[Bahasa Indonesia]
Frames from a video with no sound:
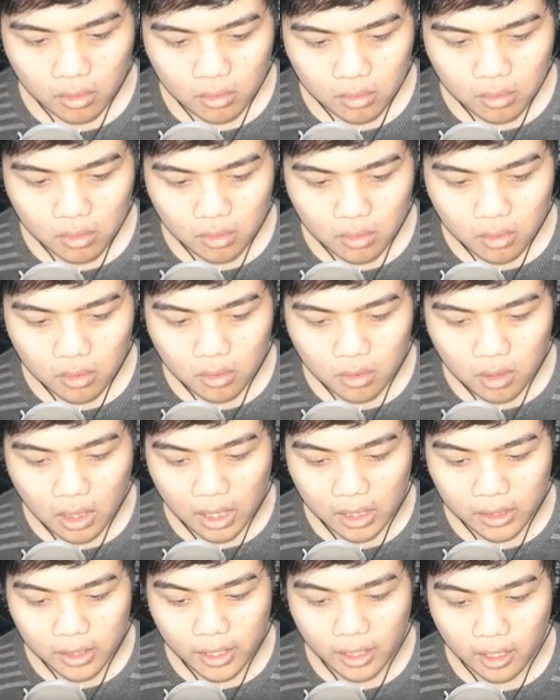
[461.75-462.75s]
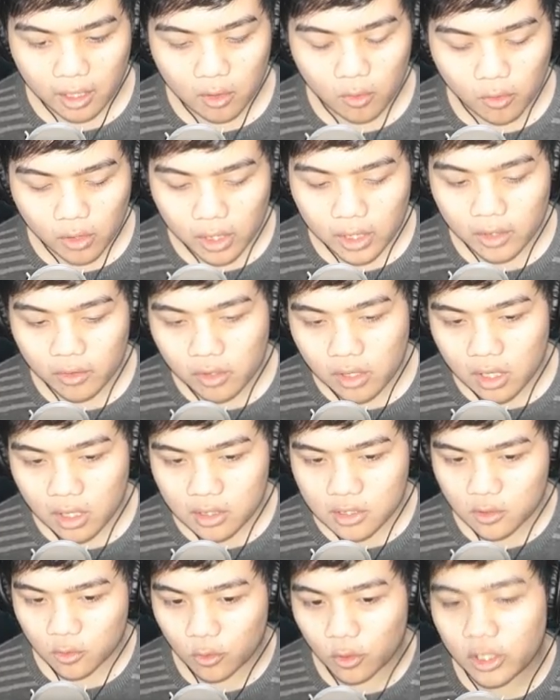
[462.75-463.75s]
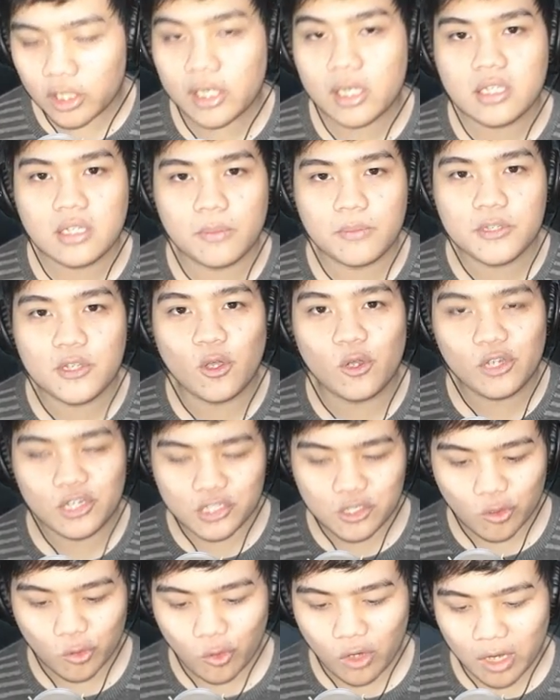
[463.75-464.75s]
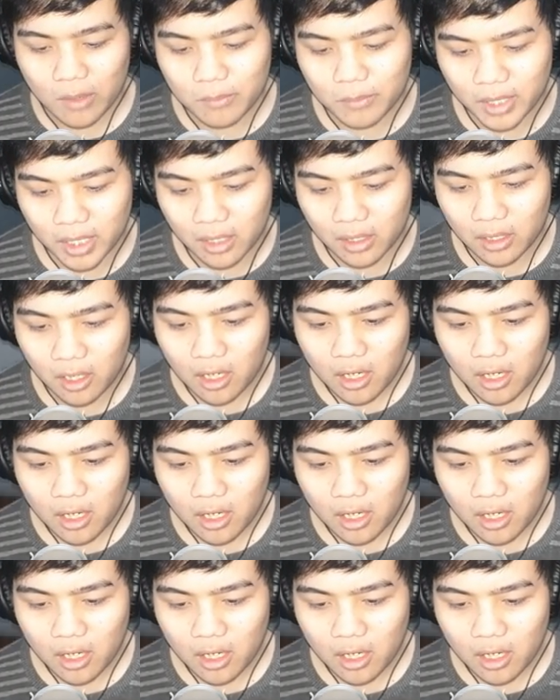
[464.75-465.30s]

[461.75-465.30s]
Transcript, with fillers: Oh nggak ada ya Kalau nggak ya udah suruh ke resepsionis Suruh ambil